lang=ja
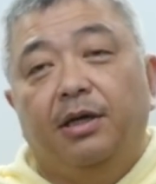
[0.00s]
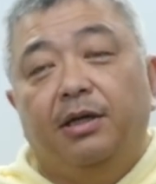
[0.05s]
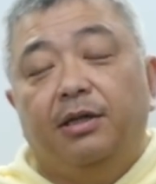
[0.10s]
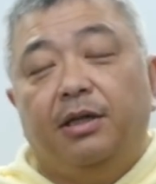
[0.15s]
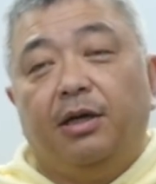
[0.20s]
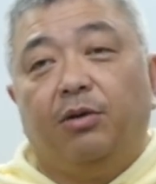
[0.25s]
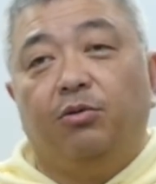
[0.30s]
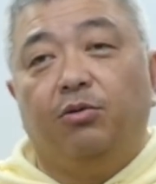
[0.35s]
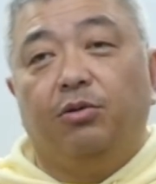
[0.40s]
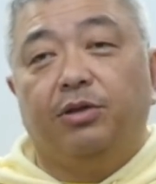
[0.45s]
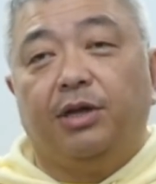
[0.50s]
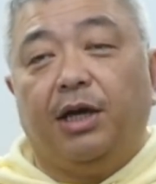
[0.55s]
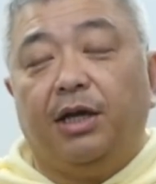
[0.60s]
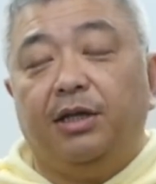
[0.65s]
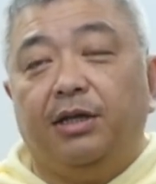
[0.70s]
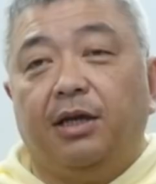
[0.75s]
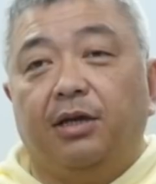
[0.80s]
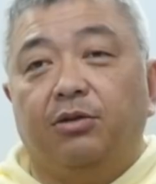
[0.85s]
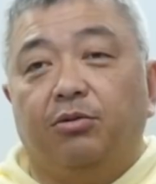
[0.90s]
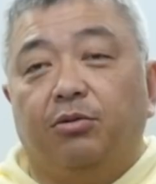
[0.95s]
で、この第
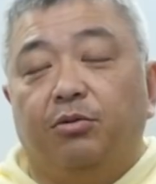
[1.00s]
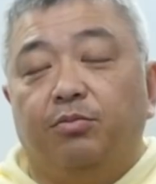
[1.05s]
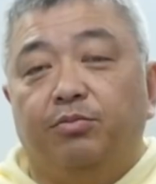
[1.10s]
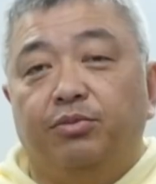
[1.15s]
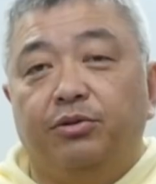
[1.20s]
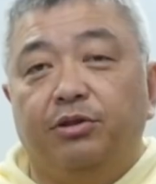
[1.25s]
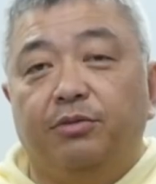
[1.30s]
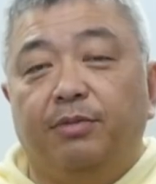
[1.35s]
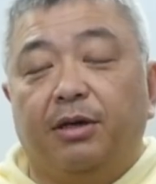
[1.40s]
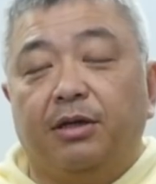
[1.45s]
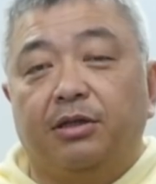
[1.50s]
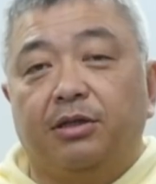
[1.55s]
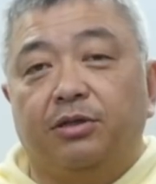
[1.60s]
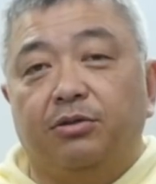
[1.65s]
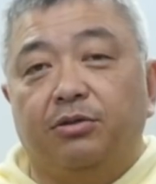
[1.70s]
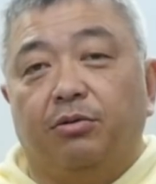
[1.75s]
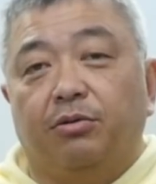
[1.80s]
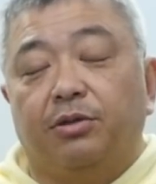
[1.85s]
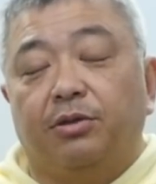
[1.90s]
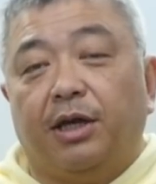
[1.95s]
2弾のブルーバックス
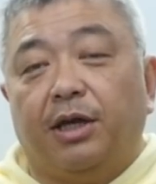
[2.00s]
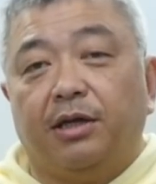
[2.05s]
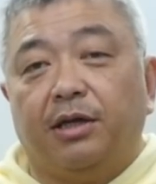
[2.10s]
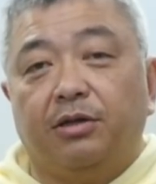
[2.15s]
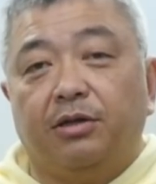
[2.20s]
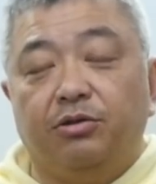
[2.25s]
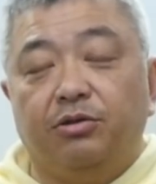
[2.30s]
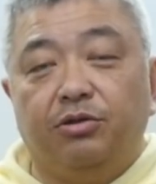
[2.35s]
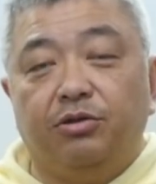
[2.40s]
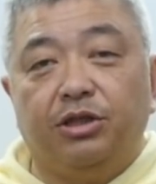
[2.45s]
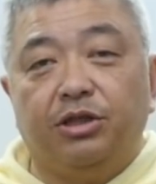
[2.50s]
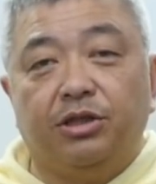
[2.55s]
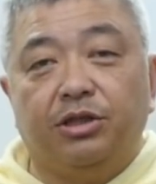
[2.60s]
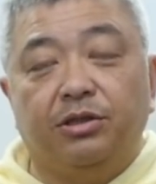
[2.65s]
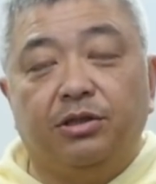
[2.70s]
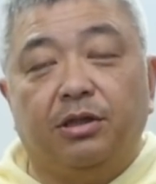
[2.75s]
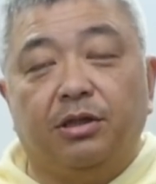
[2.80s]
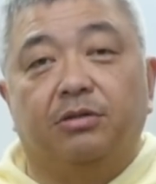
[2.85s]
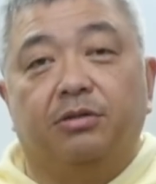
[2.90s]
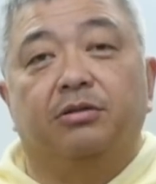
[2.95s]
の大学入試
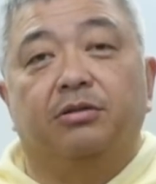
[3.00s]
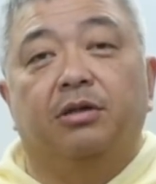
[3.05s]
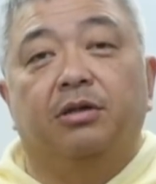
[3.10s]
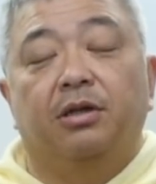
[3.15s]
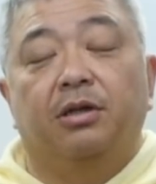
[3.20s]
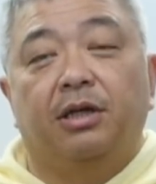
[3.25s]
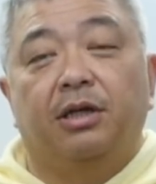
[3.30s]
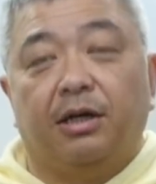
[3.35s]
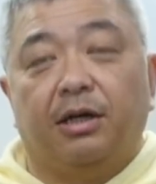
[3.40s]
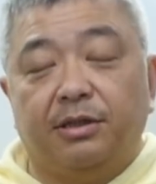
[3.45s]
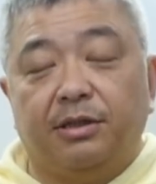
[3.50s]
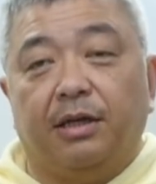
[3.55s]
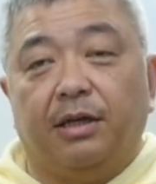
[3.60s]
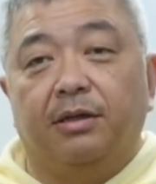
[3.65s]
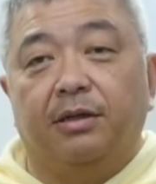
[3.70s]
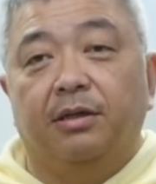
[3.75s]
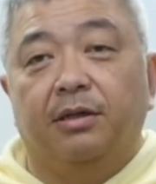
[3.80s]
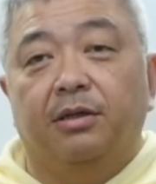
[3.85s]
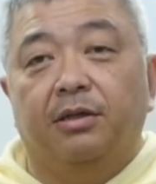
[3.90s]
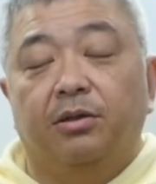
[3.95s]
数学100選
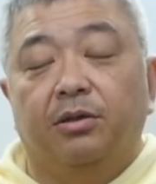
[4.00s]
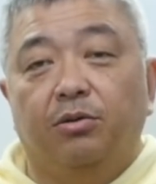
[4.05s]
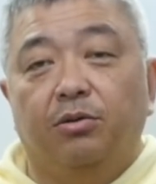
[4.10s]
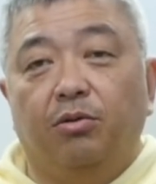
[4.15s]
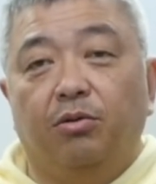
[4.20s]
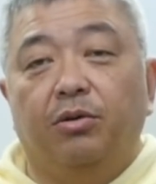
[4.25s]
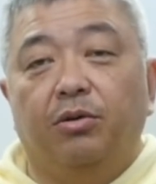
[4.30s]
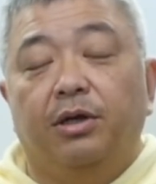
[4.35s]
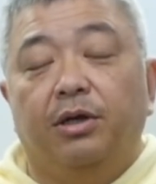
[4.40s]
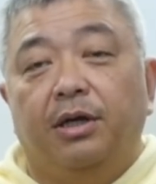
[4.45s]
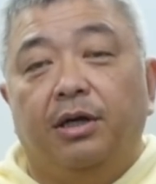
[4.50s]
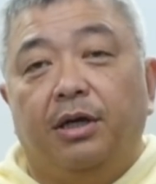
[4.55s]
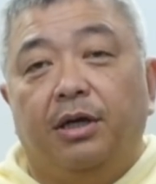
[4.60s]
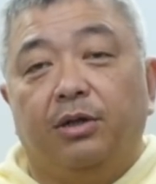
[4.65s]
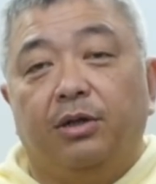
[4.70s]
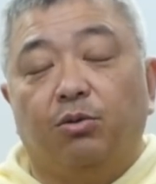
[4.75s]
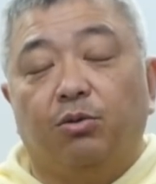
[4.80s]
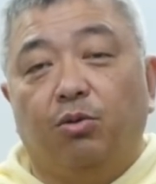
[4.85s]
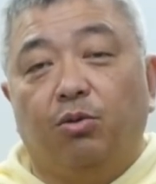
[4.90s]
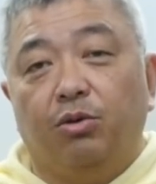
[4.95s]
のえっ
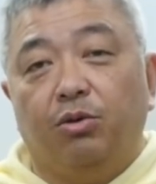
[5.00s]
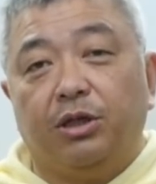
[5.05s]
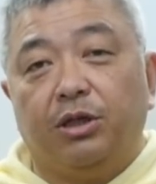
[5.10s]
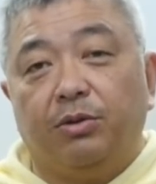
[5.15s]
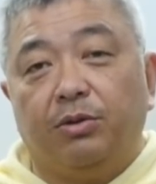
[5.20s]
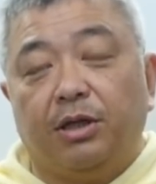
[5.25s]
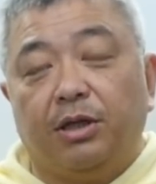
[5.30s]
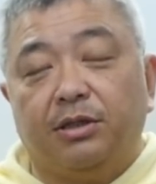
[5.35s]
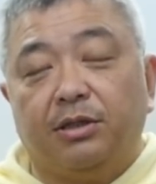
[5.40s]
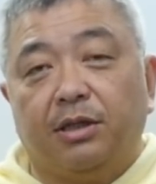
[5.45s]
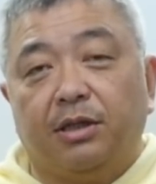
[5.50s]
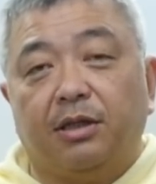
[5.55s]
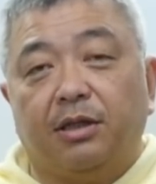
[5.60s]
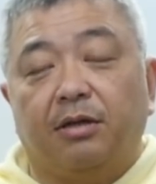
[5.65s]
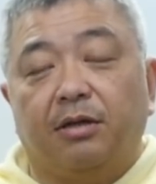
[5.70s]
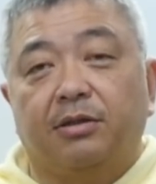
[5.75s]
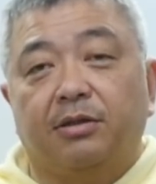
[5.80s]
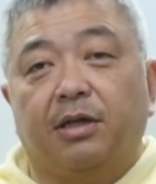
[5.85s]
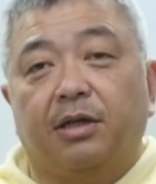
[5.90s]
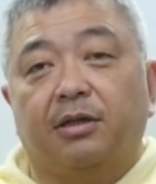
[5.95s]
と、構成を手伝って
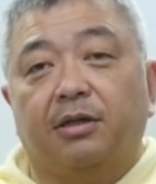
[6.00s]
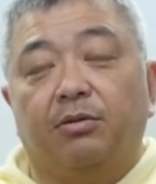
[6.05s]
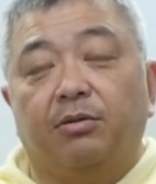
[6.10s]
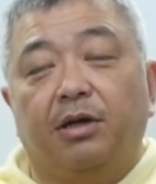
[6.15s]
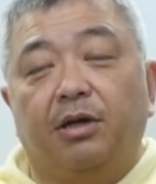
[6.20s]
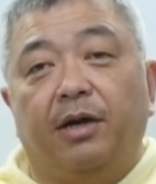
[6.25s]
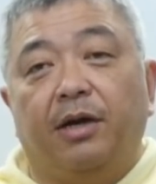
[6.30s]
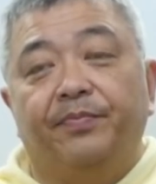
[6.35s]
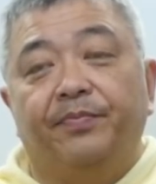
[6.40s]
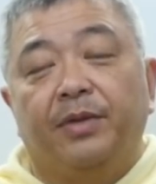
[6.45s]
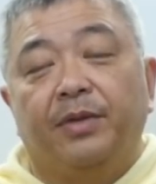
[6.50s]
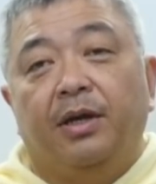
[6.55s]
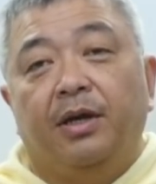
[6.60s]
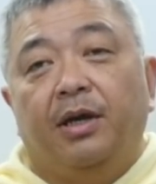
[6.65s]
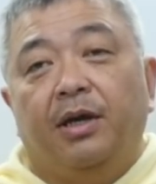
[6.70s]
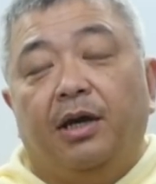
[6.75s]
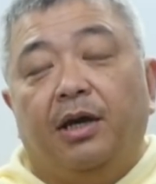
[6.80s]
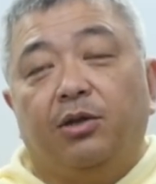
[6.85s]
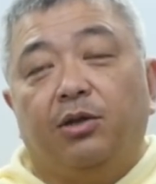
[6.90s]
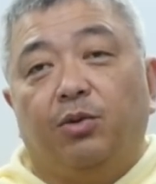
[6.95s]
くださったのが、
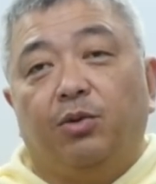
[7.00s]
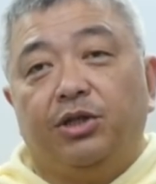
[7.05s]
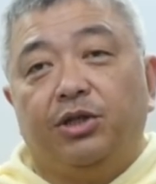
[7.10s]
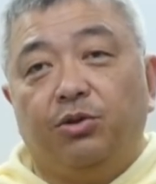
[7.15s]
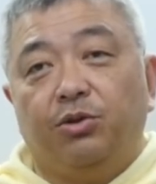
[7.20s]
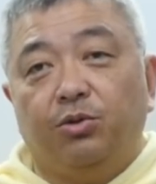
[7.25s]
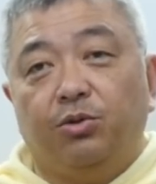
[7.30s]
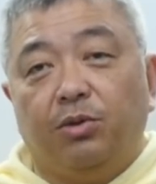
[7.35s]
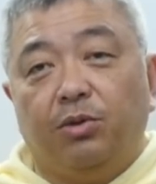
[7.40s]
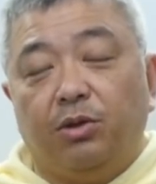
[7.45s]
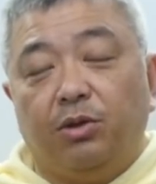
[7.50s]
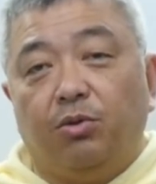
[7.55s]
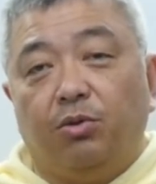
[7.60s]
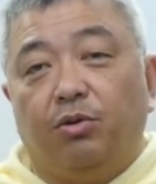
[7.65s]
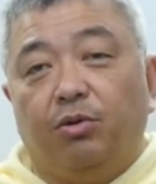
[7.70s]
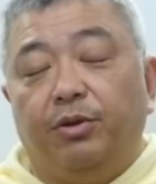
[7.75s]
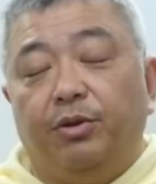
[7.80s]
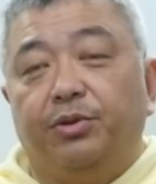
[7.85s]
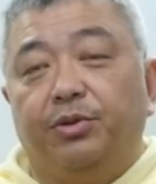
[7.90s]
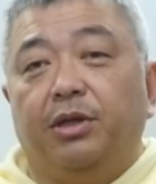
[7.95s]
えっと、私の動画の
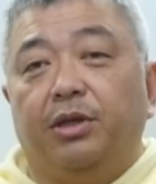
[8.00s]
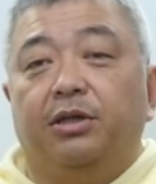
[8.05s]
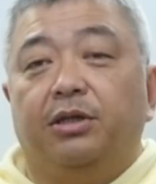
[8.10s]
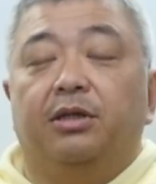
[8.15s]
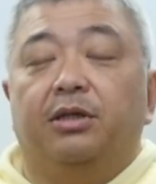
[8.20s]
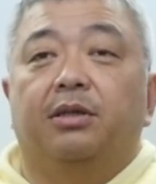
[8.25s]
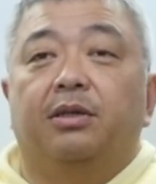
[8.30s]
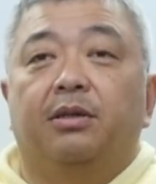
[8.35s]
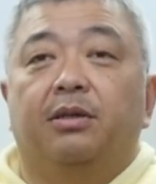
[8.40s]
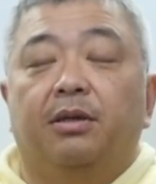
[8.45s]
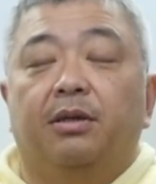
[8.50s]
コメント欄に、